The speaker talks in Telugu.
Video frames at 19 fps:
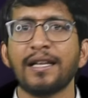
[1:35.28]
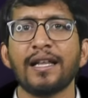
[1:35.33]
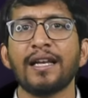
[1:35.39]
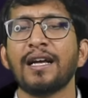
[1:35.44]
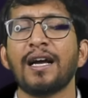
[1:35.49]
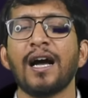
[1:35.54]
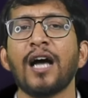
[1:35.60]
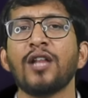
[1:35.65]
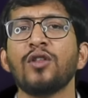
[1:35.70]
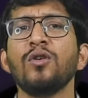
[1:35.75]

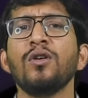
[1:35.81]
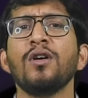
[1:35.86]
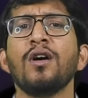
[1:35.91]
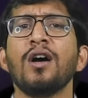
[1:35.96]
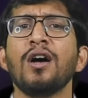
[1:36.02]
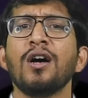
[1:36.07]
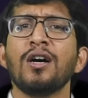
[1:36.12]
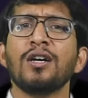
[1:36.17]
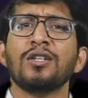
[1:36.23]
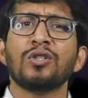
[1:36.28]
చేయలేదని కాదు
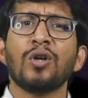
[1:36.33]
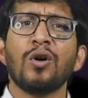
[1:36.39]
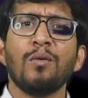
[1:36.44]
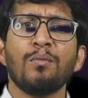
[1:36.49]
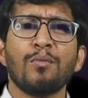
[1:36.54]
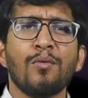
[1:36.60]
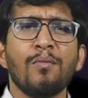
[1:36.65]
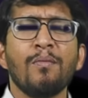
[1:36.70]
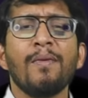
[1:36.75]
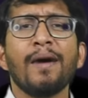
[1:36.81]
సో
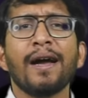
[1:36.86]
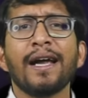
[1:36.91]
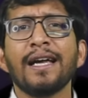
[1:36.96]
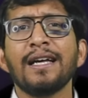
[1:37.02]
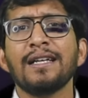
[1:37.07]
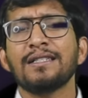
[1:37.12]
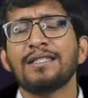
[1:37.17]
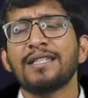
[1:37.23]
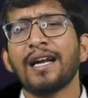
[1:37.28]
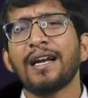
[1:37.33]
ముంబై
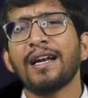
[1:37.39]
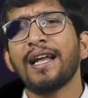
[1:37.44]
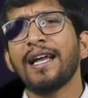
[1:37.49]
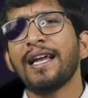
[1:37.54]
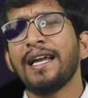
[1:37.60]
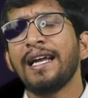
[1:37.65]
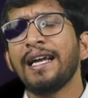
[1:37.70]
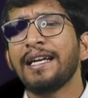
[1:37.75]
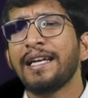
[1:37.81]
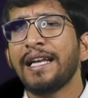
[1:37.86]
చెన్నై
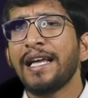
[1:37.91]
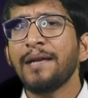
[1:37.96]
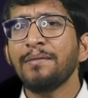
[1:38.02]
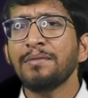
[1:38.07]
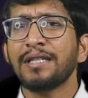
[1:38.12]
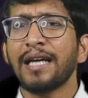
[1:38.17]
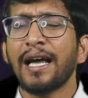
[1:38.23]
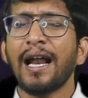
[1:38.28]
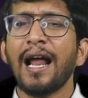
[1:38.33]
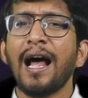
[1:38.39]
ఈ
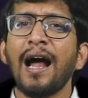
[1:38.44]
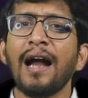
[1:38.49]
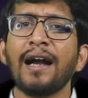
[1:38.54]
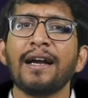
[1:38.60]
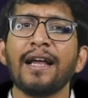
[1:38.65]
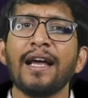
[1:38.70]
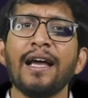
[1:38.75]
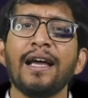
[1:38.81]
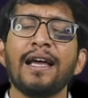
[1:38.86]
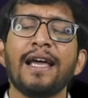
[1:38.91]
టీమ్స్ ఎలా
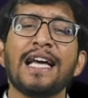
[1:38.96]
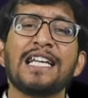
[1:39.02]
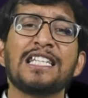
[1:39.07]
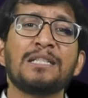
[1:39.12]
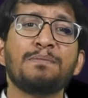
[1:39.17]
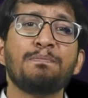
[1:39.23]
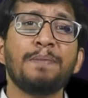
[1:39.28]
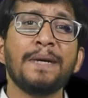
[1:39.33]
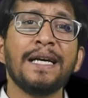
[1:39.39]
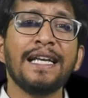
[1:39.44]
అంటే
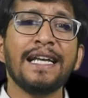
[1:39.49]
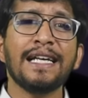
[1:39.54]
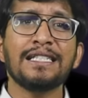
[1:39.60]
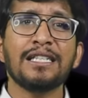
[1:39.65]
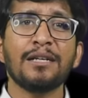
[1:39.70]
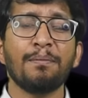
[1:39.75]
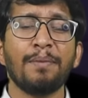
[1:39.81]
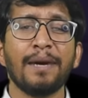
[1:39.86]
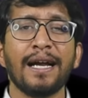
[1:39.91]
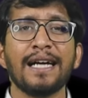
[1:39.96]

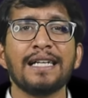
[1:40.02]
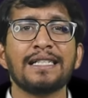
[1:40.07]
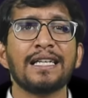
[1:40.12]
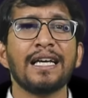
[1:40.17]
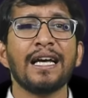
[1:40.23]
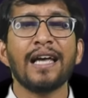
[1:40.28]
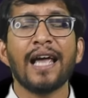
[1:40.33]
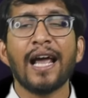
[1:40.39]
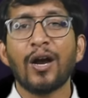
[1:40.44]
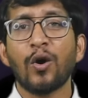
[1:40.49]
ఎక్స్పీరియన్స్డ్
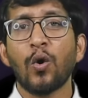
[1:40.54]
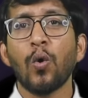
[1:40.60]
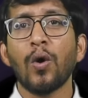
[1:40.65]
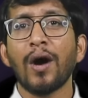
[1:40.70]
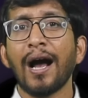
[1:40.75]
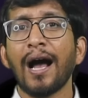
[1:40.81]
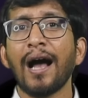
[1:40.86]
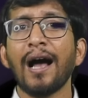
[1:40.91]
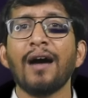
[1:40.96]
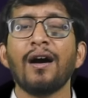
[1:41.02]
ప్లేయర్స్కి
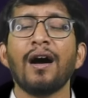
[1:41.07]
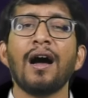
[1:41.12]
ఎక్కువగా